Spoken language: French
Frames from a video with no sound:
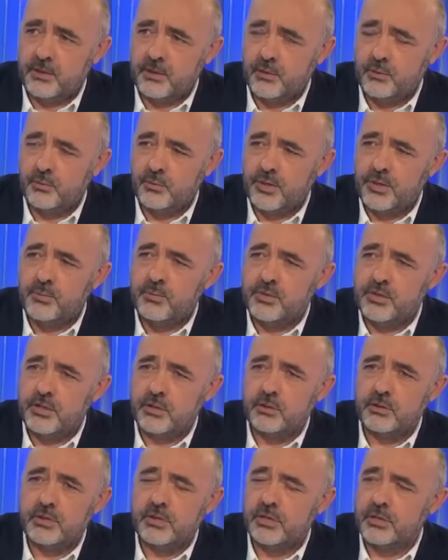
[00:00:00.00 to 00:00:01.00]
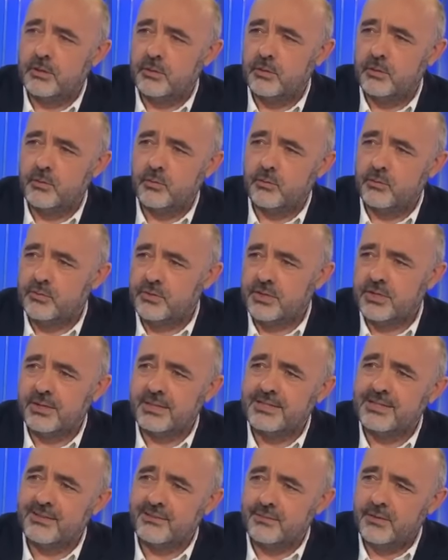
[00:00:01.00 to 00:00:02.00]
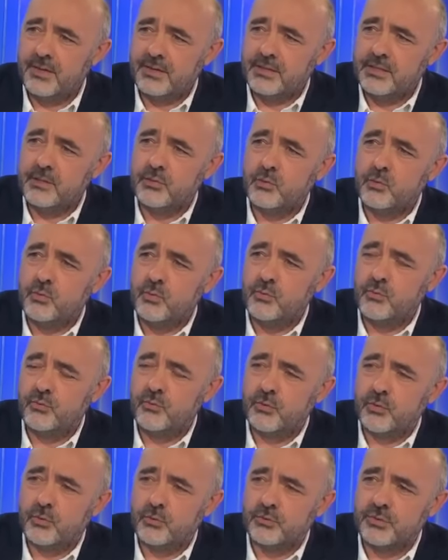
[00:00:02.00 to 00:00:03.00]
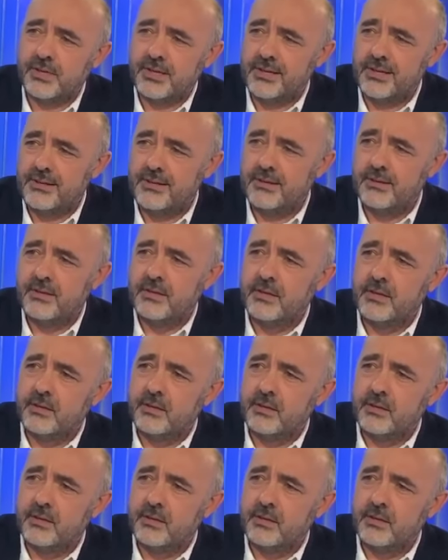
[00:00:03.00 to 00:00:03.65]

Alors oui, il y, a, une série d'affaires qui couvent contre elle,